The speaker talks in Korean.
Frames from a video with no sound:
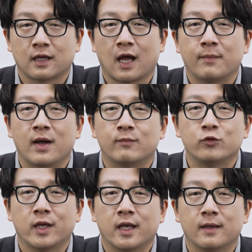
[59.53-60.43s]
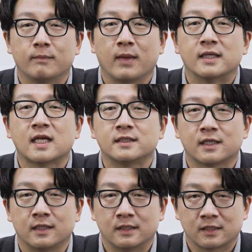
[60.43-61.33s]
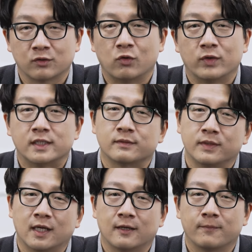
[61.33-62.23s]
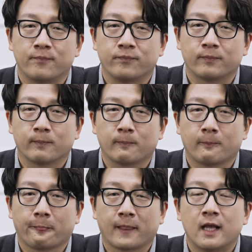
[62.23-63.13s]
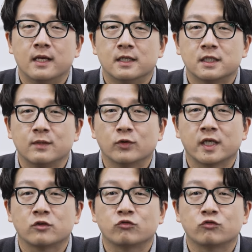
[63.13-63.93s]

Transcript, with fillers: 가마부의 매산자를 쓰고 있습니다. 15세기